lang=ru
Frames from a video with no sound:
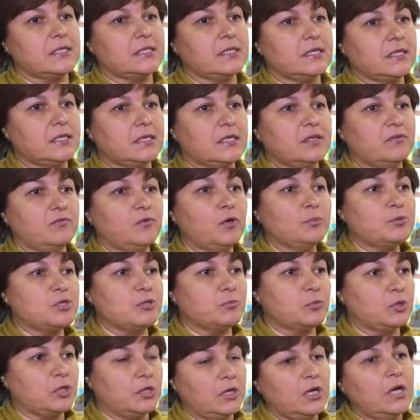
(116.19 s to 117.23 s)
э, в
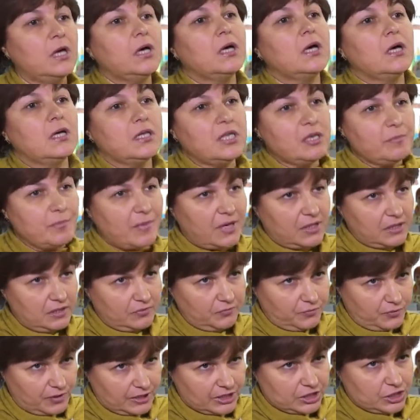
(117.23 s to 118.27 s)
общем-то,
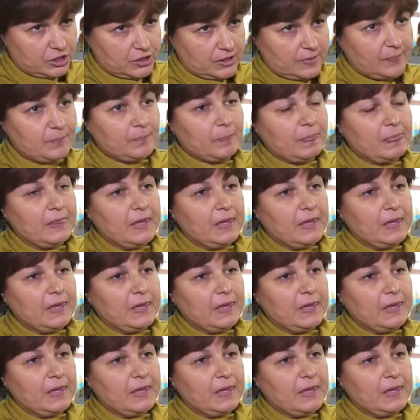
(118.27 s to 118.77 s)
немаловажно.